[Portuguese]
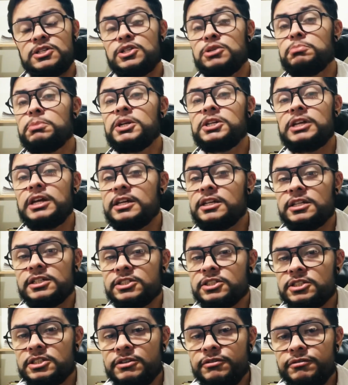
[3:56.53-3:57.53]
de
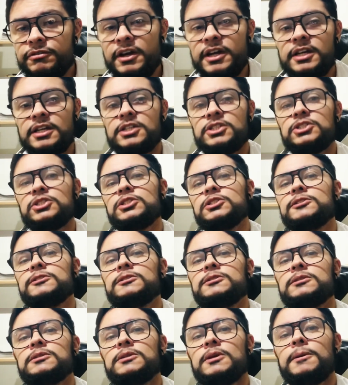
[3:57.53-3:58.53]
maneiras
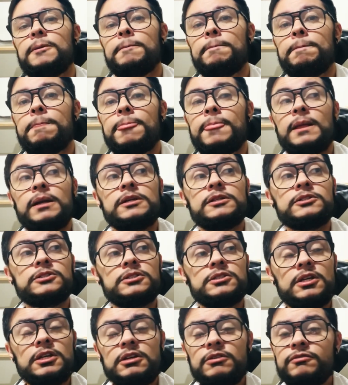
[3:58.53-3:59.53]
diferentes,
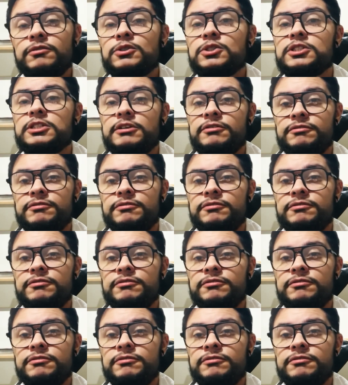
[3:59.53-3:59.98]
sem que você